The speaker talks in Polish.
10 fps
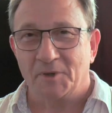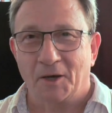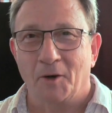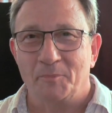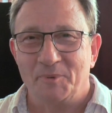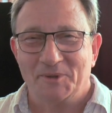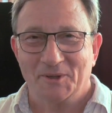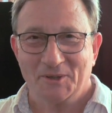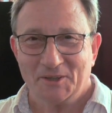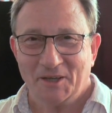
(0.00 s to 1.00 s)
hobby
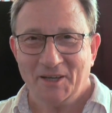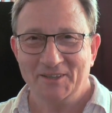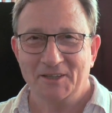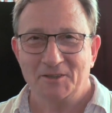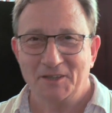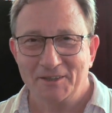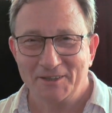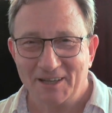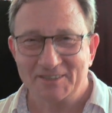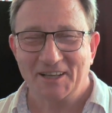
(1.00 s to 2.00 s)
to je, je,
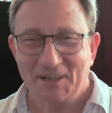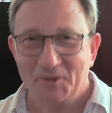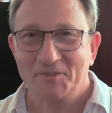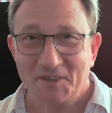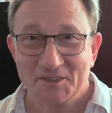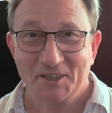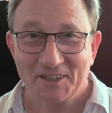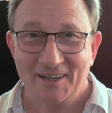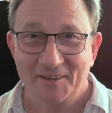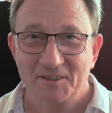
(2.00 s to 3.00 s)
jazda na rowerze
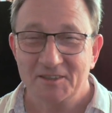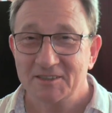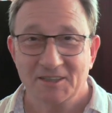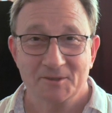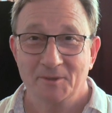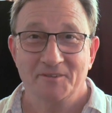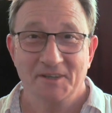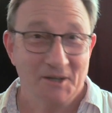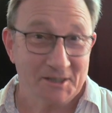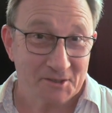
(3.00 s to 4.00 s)
i gra w tenisa
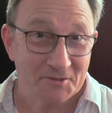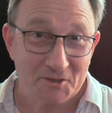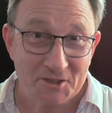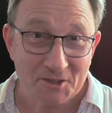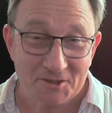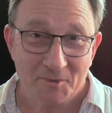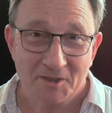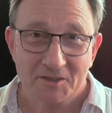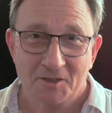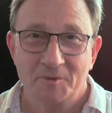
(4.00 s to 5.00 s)
stołowego, ale to jest wszystko, co
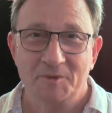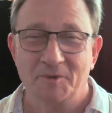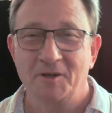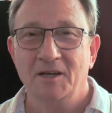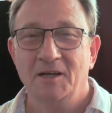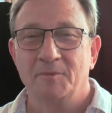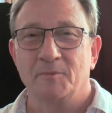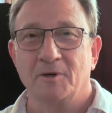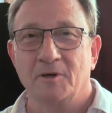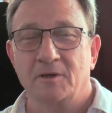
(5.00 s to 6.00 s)
mogę zrobić, bo,
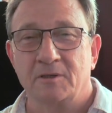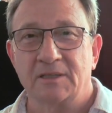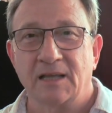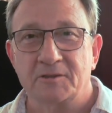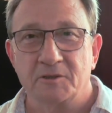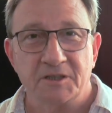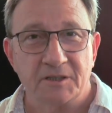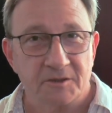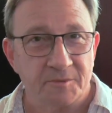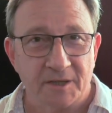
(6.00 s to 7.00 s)
bo jednak
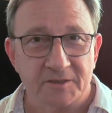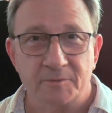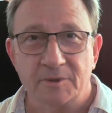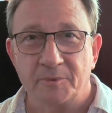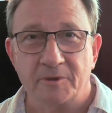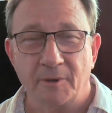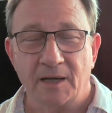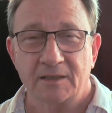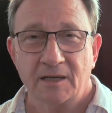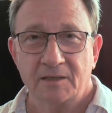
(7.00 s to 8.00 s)
codzienność bardzo mnie
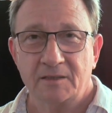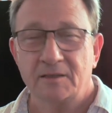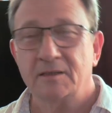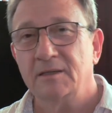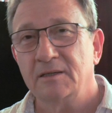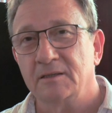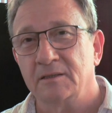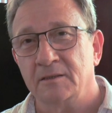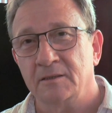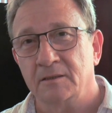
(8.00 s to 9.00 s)
pochłania i,
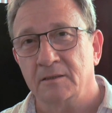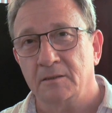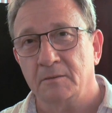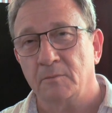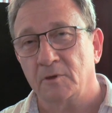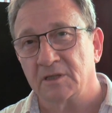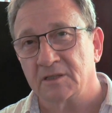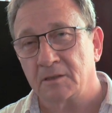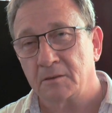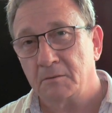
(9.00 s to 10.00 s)
i moje